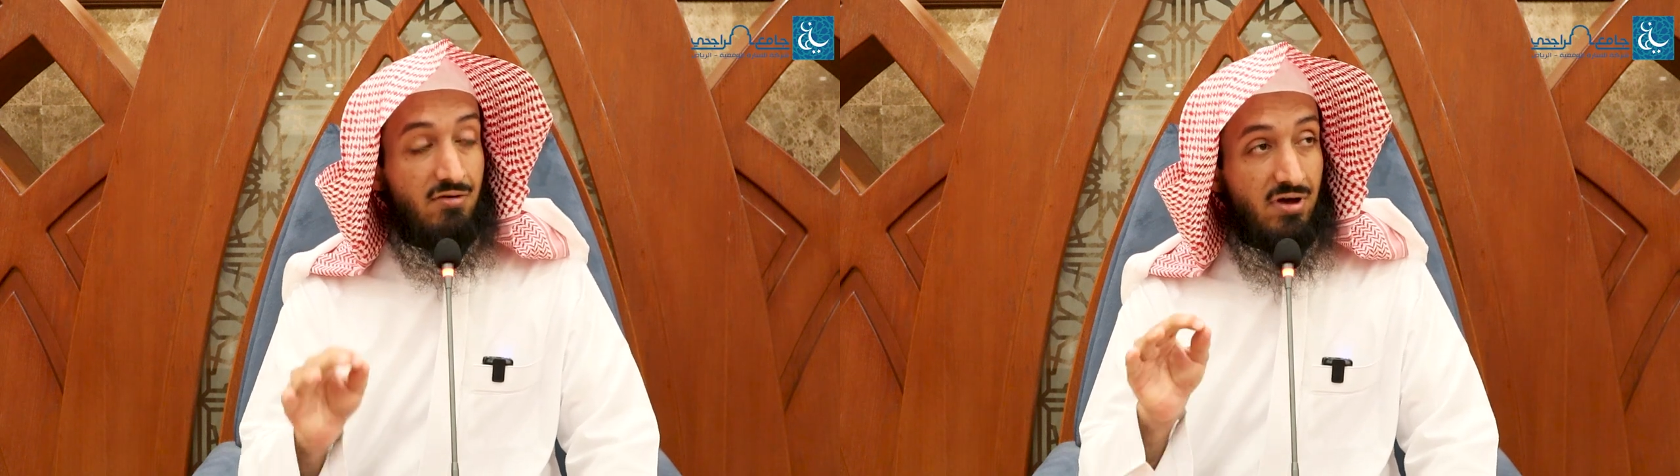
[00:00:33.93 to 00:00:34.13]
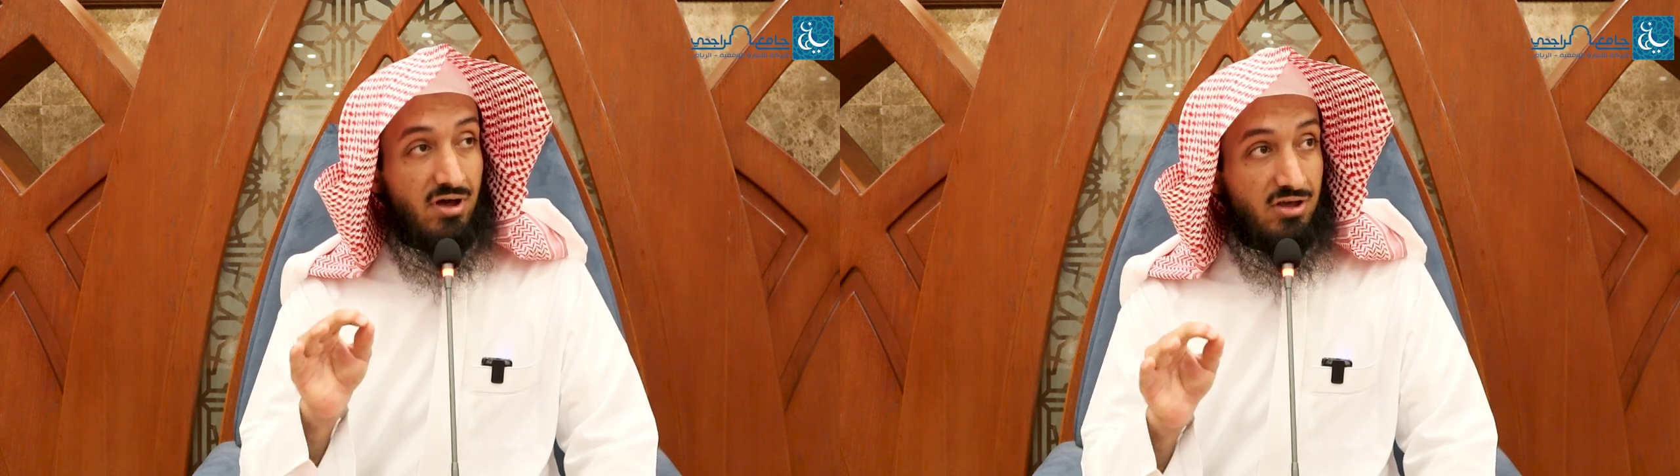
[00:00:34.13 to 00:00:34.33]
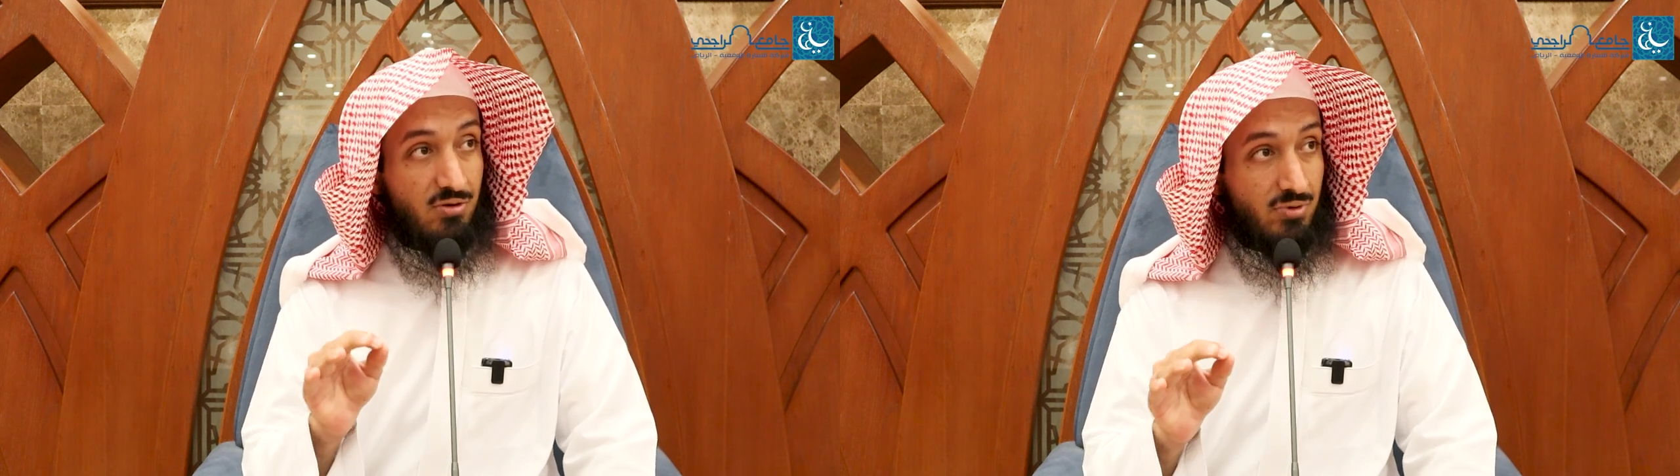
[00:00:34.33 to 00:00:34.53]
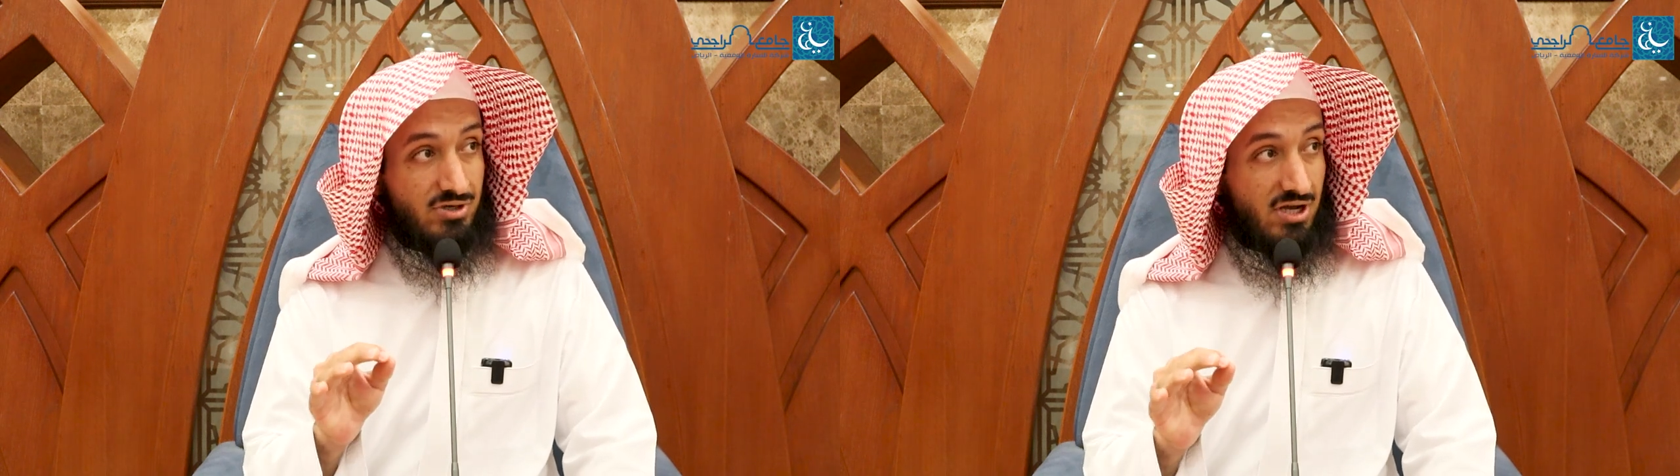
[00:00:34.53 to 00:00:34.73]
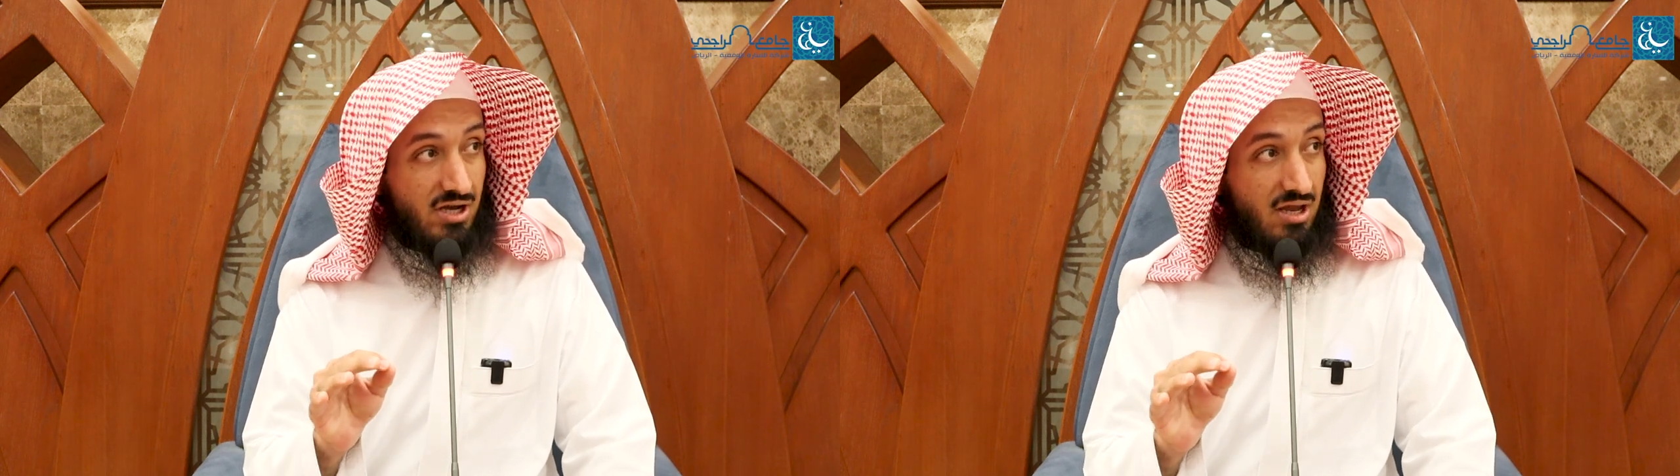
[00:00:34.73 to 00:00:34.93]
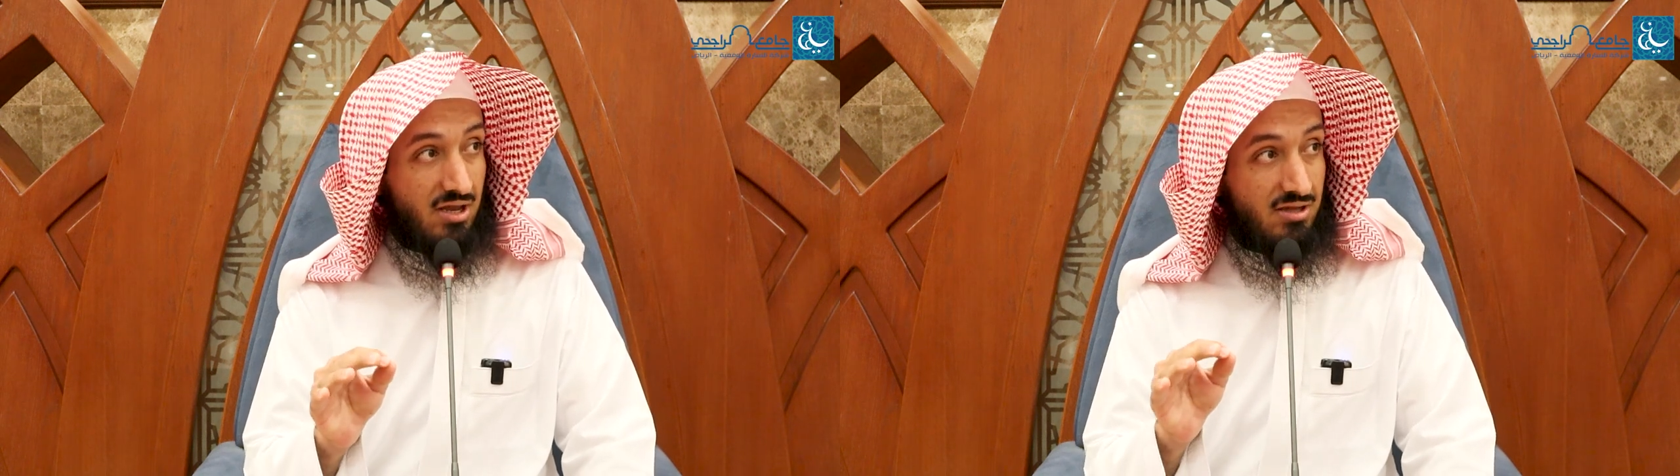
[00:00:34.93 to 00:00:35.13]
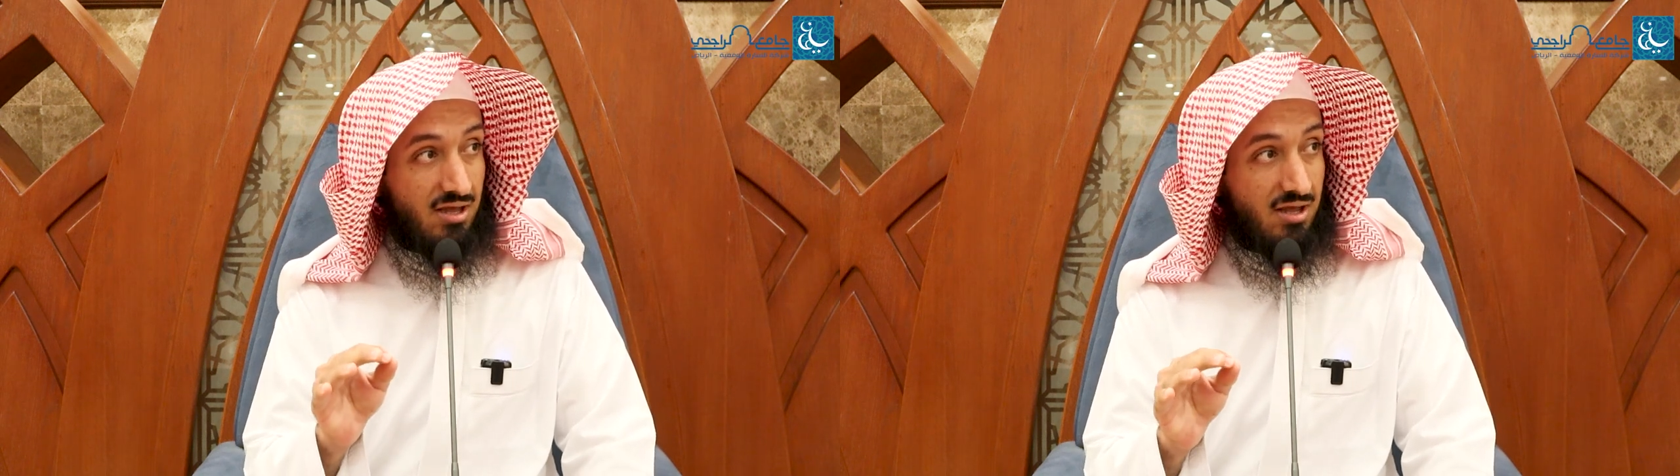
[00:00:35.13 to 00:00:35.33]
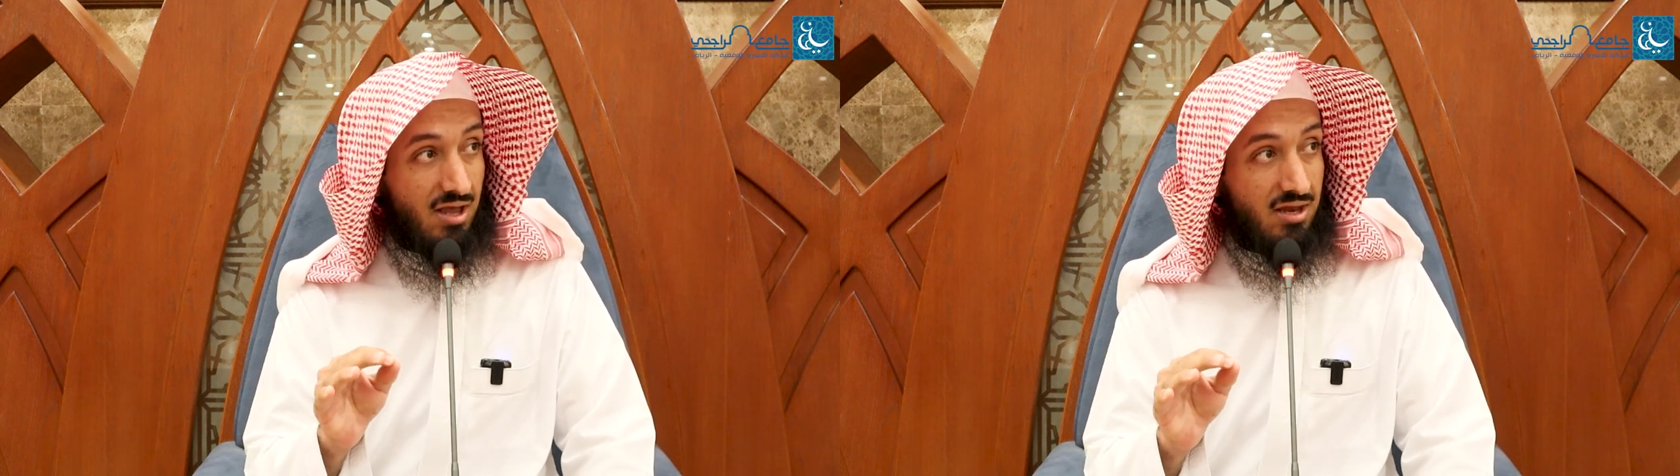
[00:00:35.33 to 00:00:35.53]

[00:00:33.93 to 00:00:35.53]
فأقم وجهك للدين